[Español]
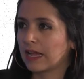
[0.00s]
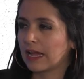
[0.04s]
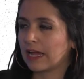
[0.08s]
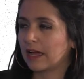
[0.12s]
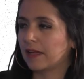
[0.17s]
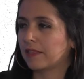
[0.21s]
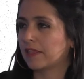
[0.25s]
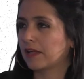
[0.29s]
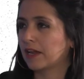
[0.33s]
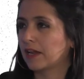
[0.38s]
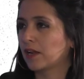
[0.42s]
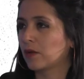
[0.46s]

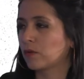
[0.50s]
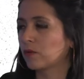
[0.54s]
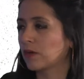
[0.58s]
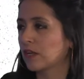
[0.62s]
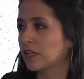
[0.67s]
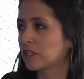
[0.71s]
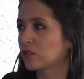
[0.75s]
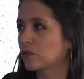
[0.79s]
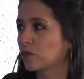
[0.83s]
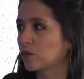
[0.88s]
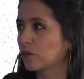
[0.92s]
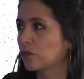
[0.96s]
a darle una
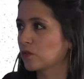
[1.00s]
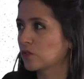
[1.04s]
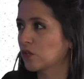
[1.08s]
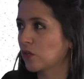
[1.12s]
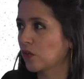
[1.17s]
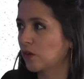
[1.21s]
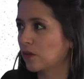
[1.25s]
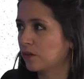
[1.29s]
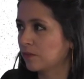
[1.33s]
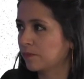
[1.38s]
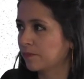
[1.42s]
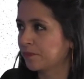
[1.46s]

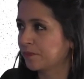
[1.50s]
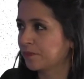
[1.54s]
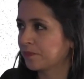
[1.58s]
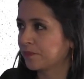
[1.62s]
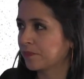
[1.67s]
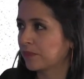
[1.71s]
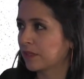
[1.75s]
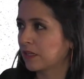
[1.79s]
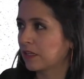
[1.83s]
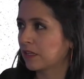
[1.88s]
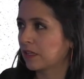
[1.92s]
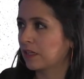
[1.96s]
instrucción
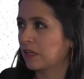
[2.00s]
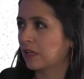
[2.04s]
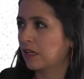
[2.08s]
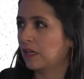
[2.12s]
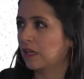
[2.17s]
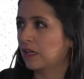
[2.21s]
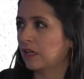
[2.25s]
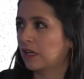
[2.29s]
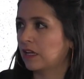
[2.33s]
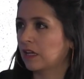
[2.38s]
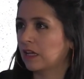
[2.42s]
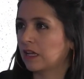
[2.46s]

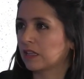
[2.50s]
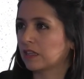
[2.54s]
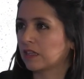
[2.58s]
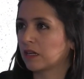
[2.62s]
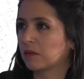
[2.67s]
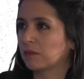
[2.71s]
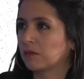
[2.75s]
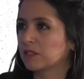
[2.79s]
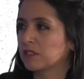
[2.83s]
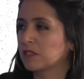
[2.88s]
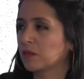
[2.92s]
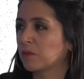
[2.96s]
eh, a
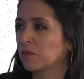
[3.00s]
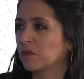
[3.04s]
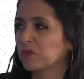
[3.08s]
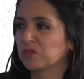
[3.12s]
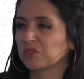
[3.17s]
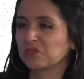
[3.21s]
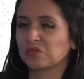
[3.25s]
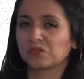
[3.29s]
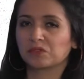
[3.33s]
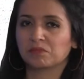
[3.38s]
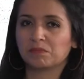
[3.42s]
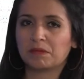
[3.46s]
través de
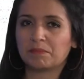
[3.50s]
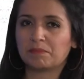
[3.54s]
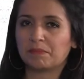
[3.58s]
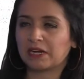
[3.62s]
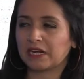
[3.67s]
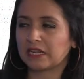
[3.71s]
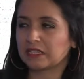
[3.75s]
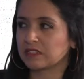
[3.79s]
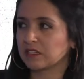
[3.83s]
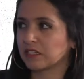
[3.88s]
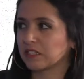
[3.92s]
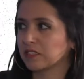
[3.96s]
Bluetooth me
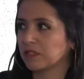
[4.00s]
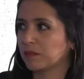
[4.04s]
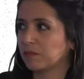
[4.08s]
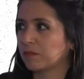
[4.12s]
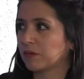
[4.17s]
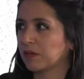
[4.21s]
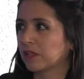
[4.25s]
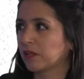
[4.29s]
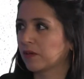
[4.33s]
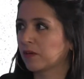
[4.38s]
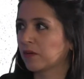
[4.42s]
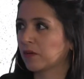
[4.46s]
parece que se
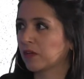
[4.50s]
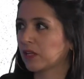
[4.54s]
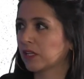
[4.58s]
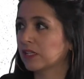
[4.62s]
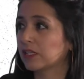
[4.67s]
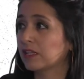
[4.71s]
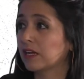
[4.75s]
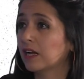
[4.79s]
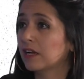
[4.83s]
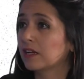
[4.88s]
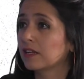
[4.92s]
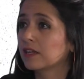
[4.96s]
pueden
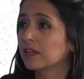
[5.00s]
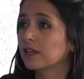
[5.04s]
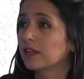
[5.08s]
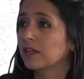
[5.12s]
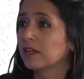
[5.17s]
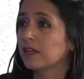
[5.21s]
conectar